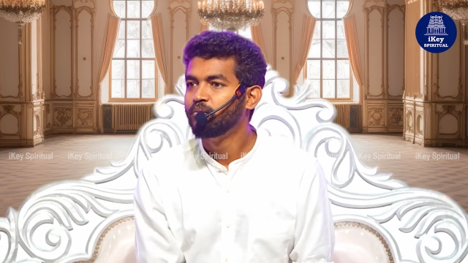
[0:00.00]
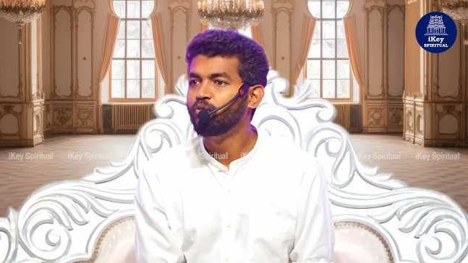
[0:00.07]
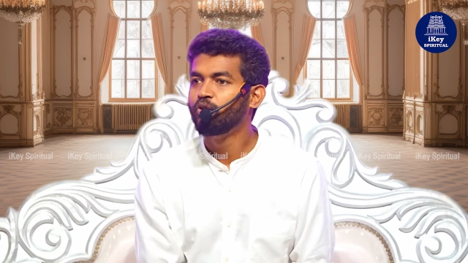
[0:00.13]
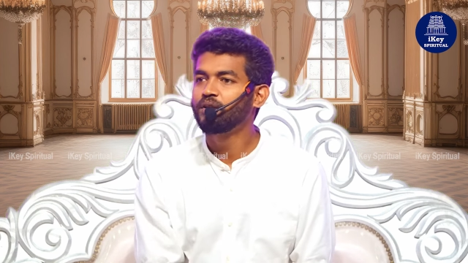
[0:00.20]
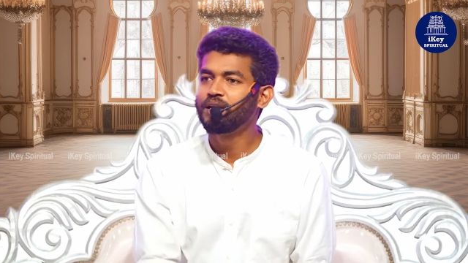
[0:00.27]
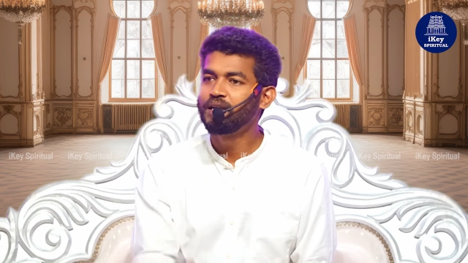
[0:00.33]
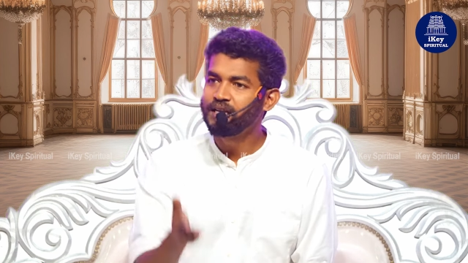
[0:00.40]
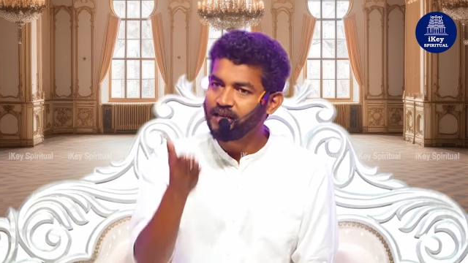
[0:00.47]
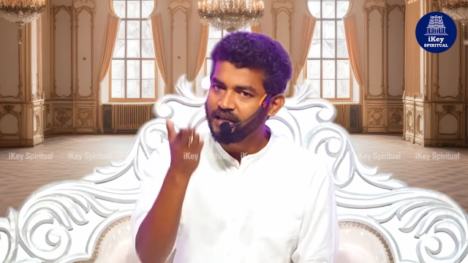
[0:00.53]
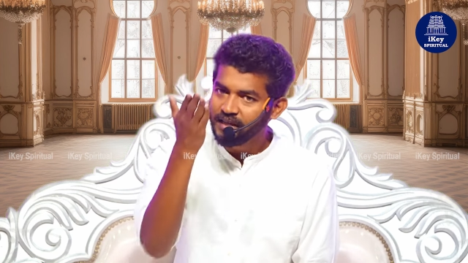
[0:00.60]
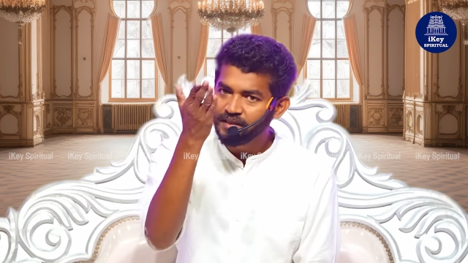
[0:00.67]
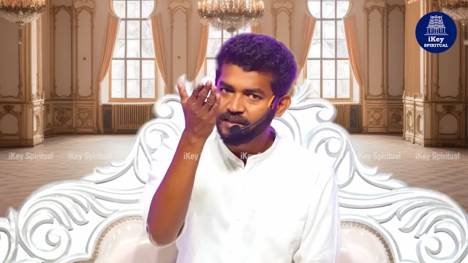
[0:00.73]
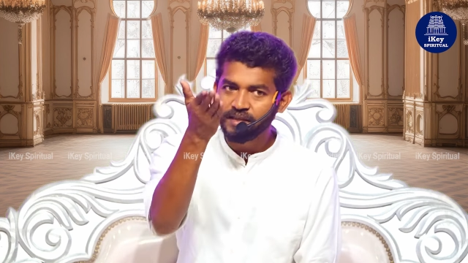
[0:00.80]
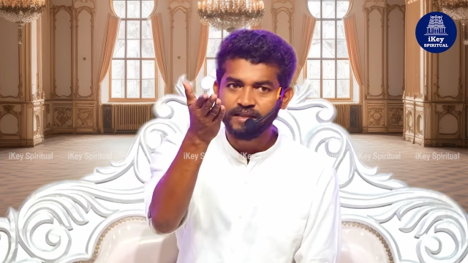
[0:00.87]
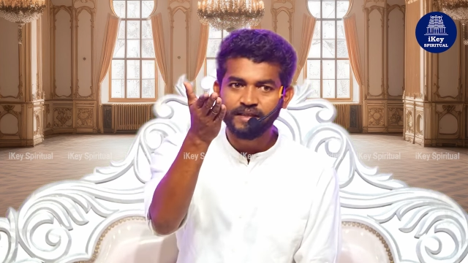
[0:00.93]
முதல்ல நீ
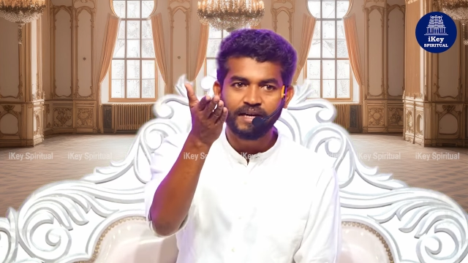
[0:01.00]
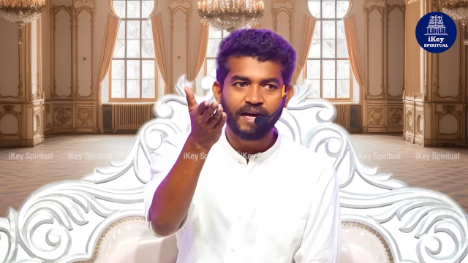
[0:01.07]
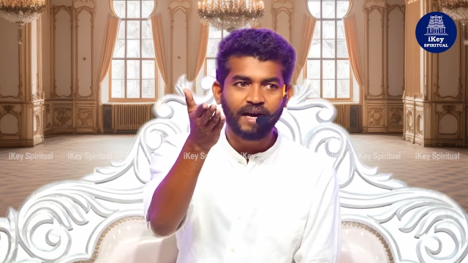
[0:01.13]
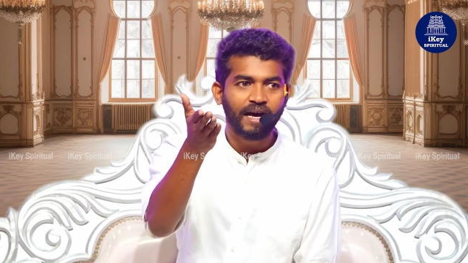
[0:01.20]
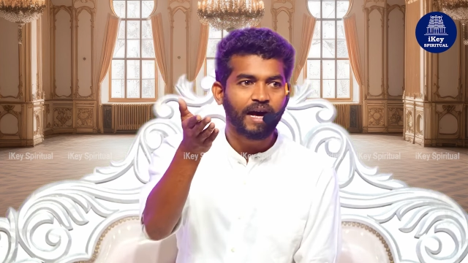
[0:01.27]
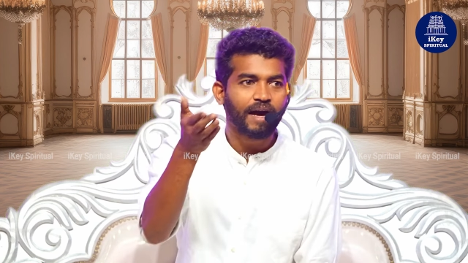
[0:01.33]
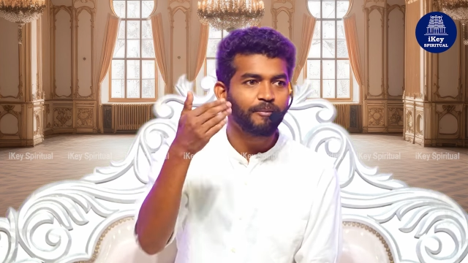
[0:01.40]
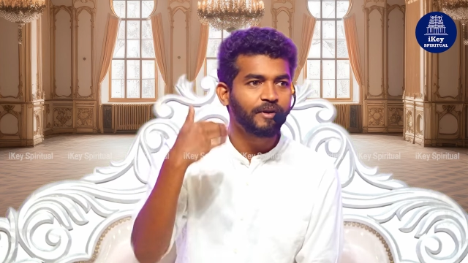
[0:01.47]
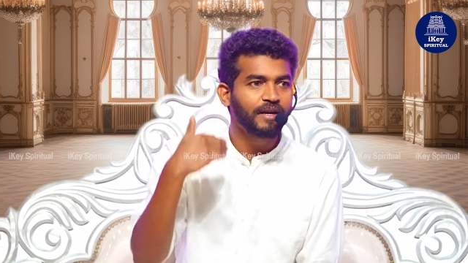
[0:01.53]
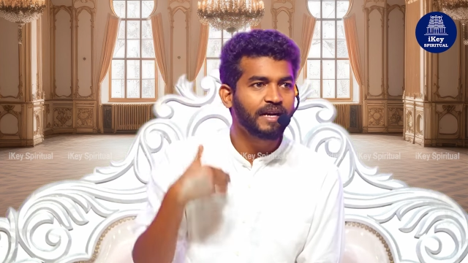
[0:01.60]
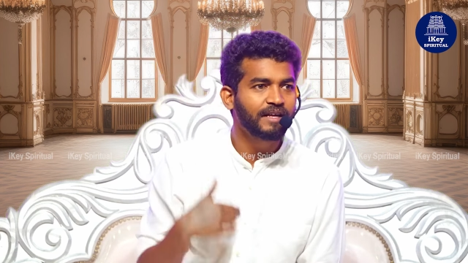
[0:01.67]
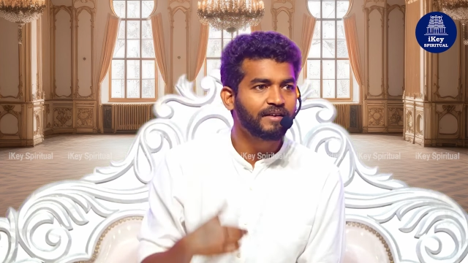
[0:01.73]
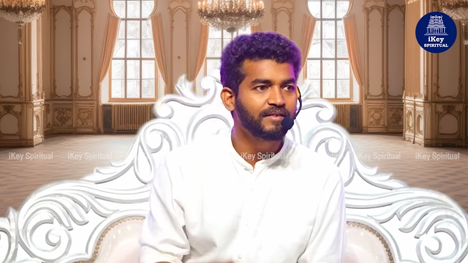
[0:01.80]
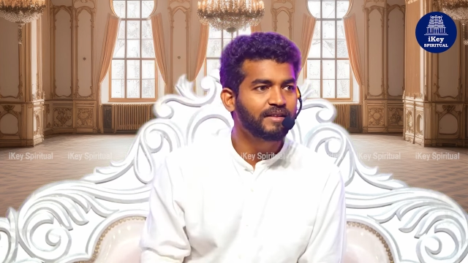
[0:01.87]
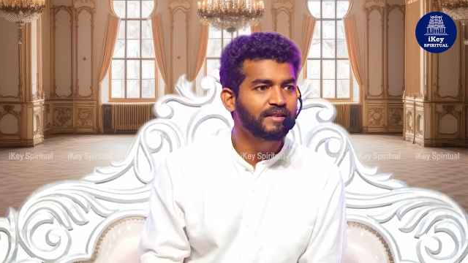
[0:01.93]
திருந்துடா அப்புறம்
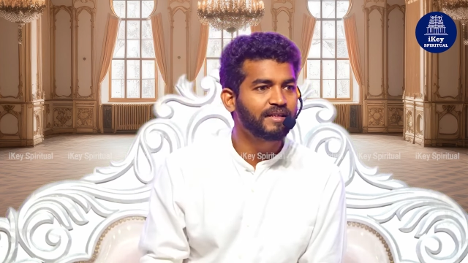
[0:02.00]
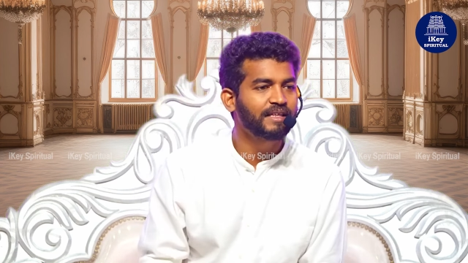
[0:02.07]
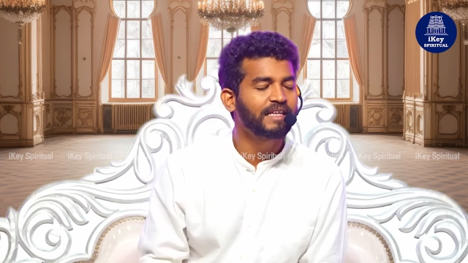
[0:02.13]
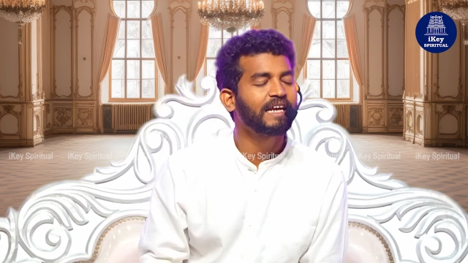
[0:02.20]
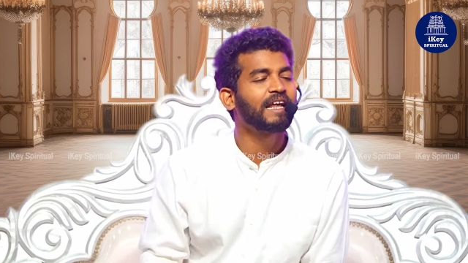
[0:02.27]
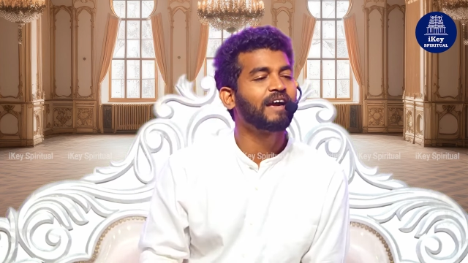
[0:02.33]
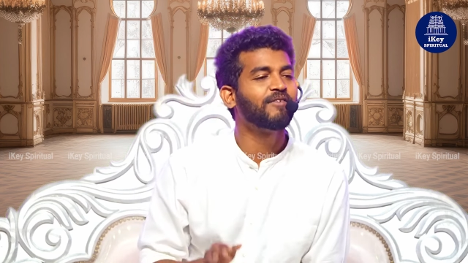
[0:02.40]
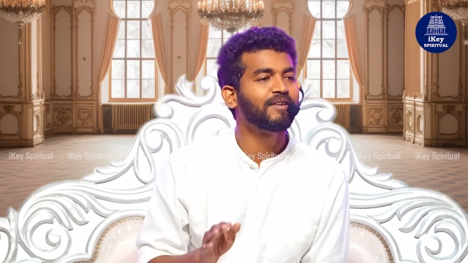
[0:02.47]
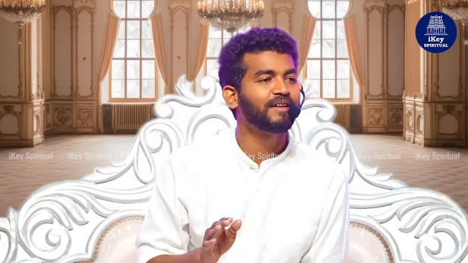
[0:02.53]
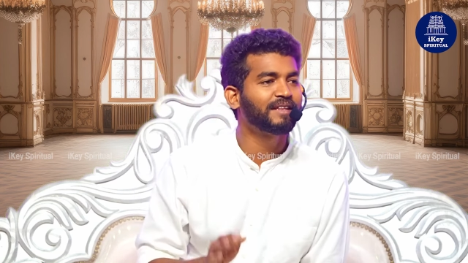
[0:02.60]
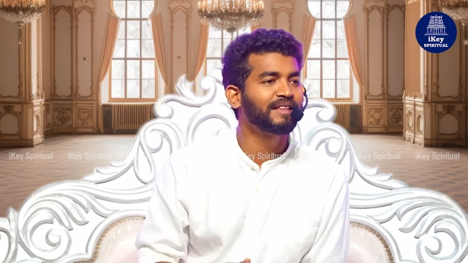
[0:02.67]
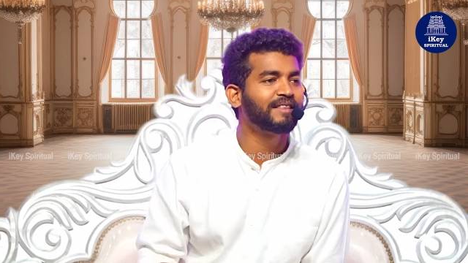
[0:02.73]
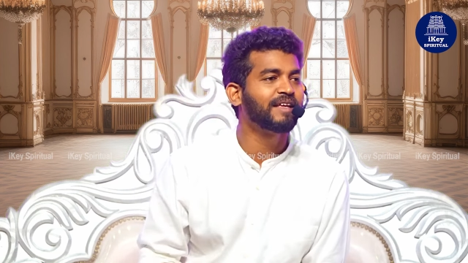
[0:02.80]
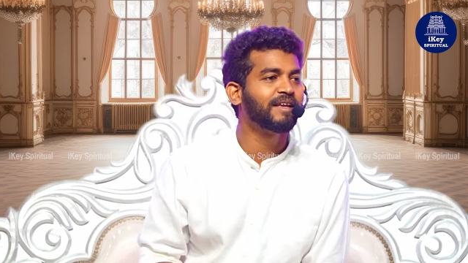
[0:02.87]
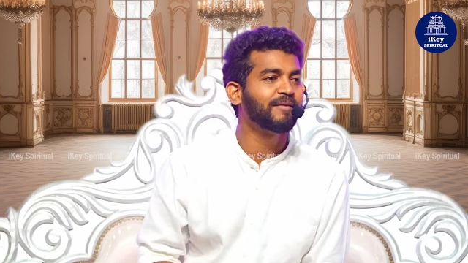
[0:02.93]
என்னைய வந்து திரு ஏன்னா அவங்களுக்கு
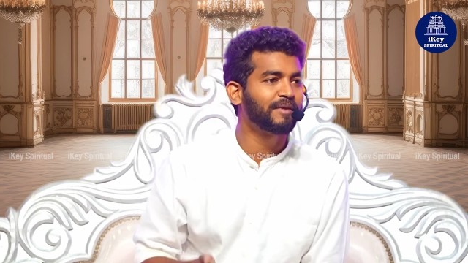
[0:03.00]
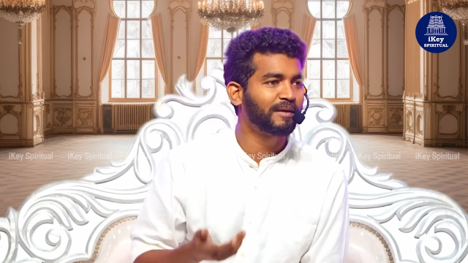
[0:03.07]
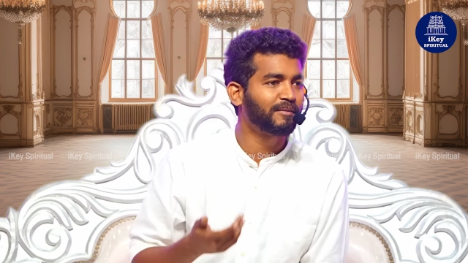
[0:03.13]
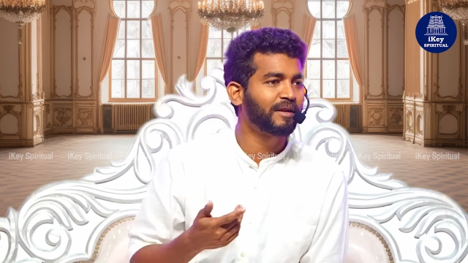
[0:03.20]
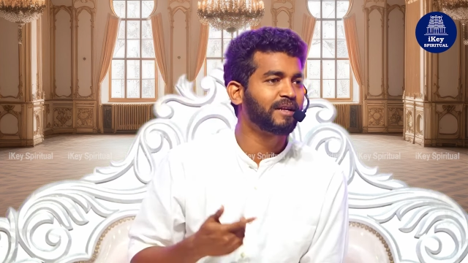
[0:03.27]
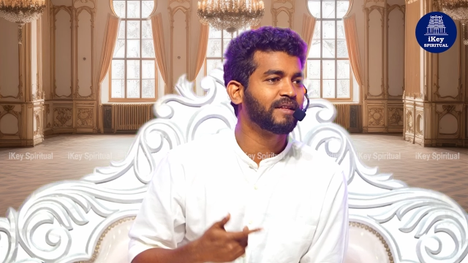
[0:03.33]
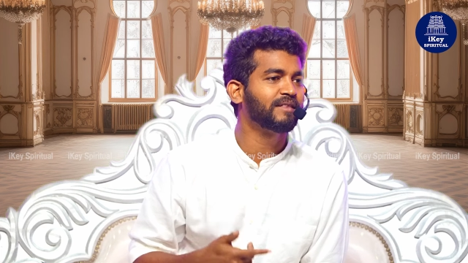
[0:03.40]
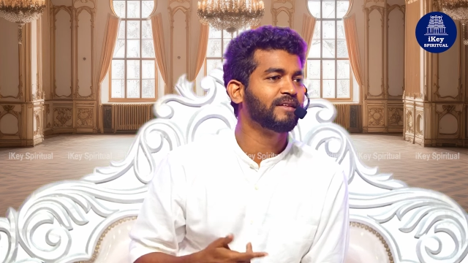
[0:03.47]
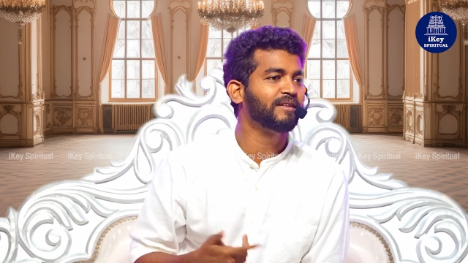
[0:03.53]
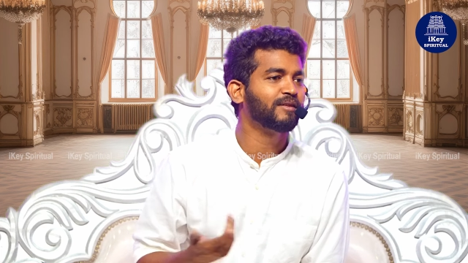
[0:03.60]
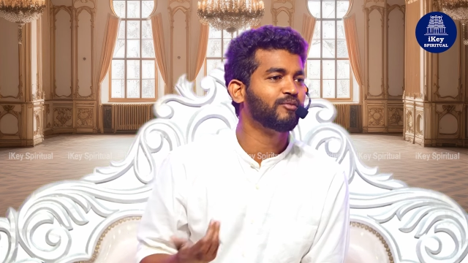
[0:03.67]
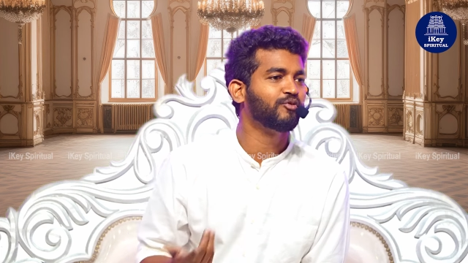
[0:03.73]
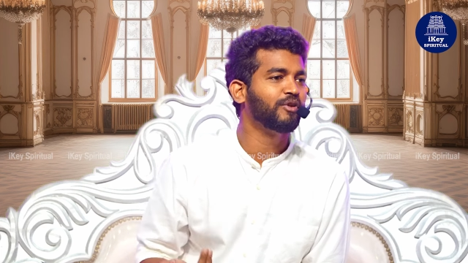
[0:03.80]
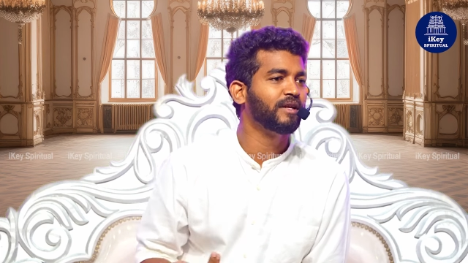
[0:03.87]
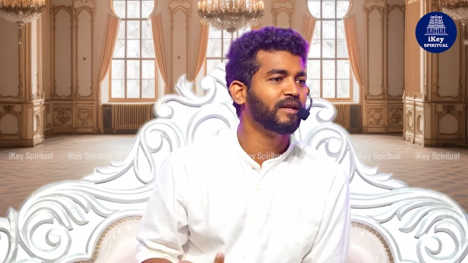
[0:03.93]
தான் தெரியுமே நம்மளால திருந்த
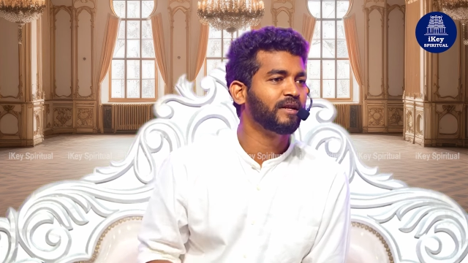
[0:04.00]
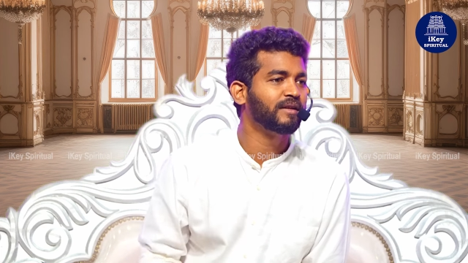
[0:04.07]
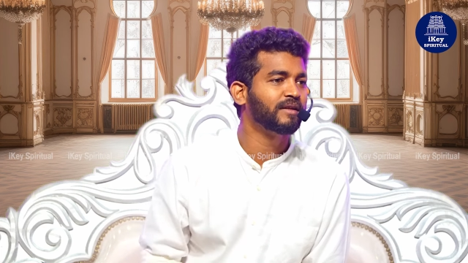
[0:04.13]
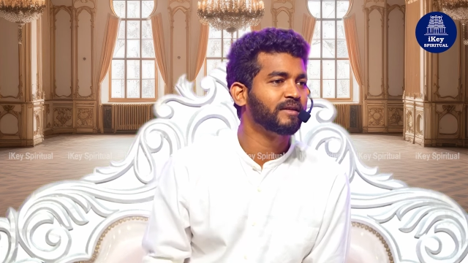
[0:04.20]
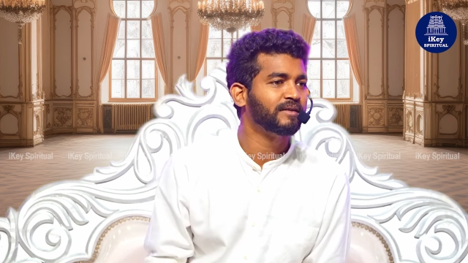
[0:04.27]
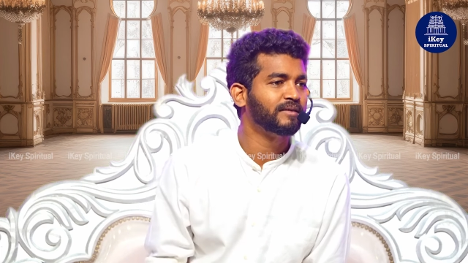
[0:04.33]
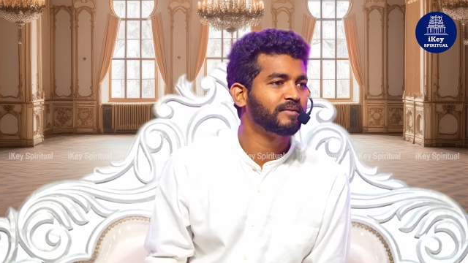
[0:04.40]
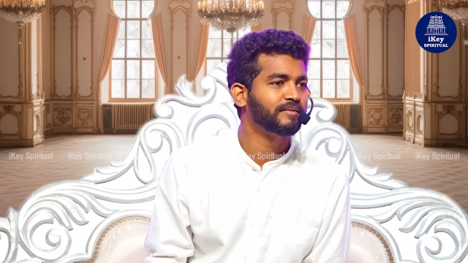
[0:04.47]
முடியலன்னு